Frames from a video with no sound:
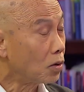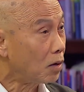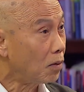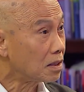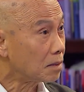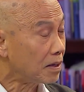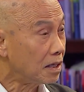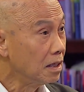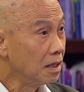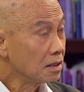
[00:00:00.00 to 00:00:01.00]
อยู่ไงว่าจะไป
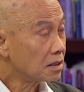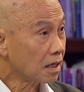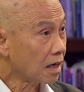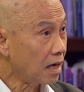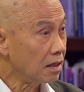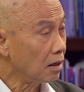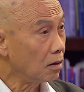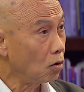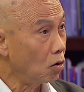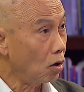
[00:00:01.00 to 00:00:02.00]
จัดการเรื่อง
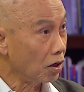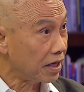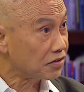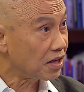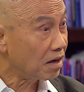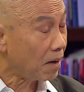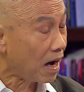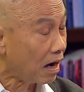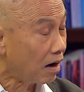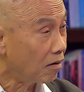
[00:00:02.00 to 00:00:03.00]
เกียร์เสีย
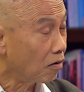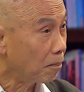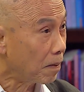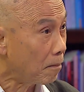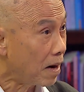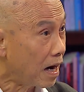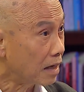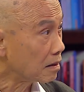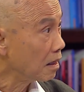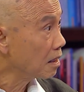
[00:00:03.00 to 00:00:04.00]
บ่าวงบประมา
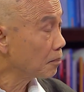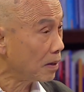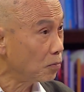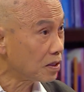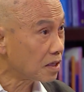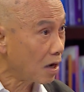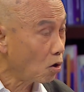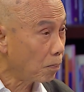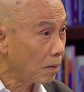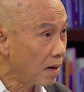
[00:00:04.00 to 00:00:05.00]
ณไปวิจัย
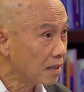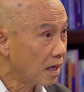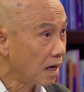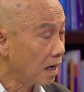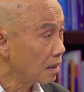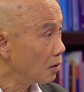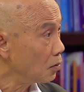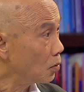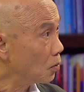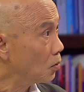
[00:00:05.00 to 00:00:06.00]
งบประมาณทหารเขา
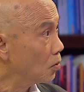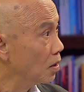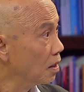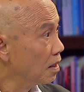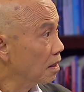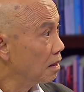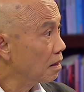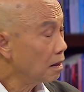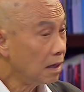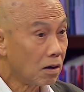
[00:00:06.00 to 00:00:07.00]
อยู่
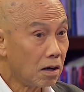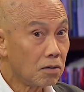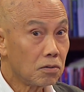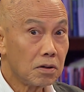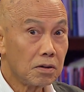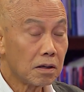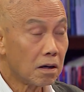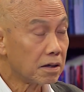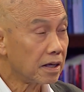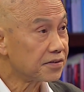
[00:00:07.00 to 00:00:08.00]
แล้วก็อยู่
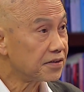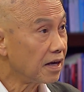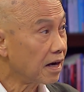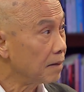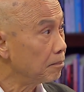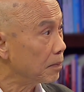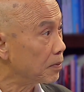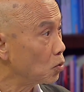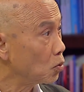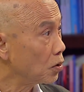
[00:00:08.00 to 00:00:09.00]
ดีๆก็เกียร์เสียกันปิด
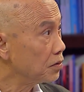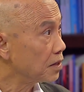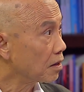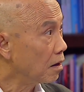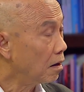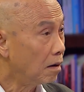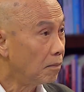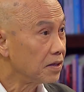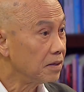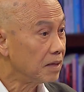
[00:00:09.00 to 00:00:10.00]
ประตูคืนเสร็จก็ออก
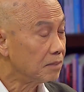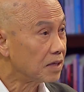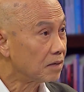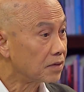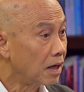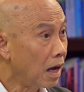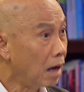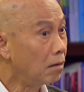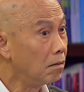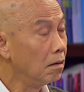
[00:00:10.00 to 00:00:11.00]
มายิ้มแย้มแจ่มใส
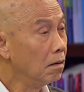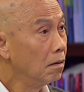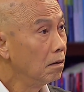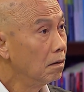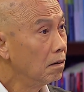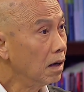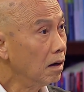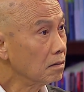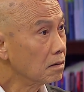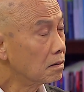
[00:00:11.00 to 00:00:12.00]
อ้าวแล้
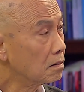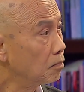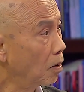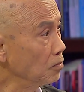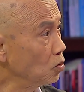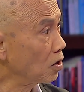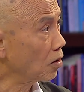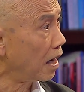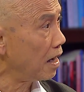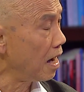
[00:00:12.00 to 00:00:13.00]
วผมอยู่ตร
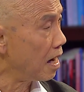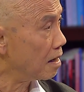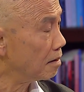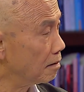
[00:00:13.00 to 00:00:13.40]
งไหนอ่ะ